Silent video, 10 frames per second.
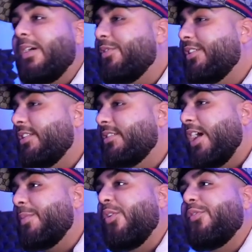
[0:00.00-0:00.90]
haben wir diesen
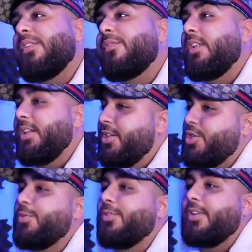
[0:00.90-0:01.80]
Hype auf jeden Fall
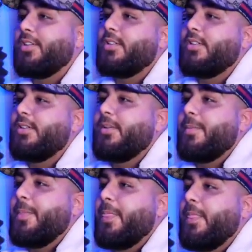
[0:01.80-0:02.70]
nicht, Bruder. Mhm.
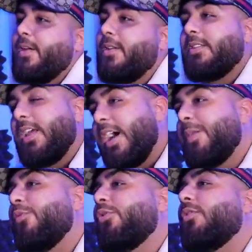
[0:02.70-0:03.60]
Der
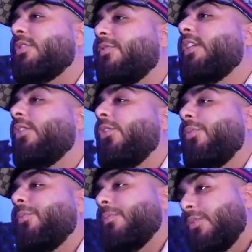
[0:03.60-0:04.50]
Hype wurde uns
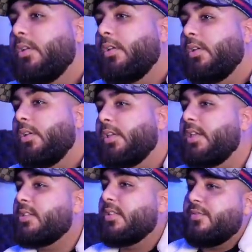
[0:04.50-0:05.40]
weggenommen.
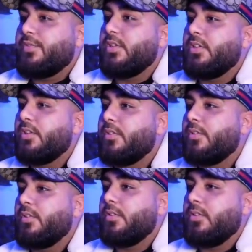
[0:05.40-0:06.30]
Hier sind wir
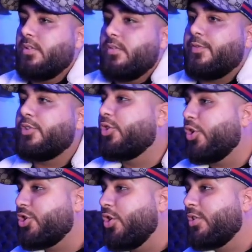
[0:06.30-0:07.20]
für die
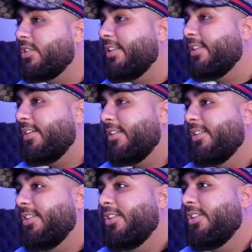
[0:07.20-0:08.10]
deutschen Ausländer
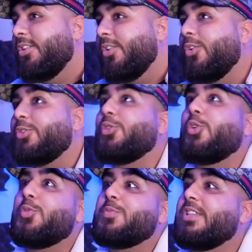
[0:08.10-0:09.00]
und
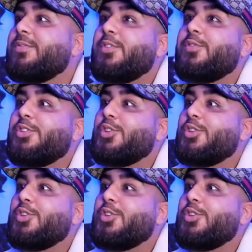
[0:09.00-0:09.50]
drüben sind wir für die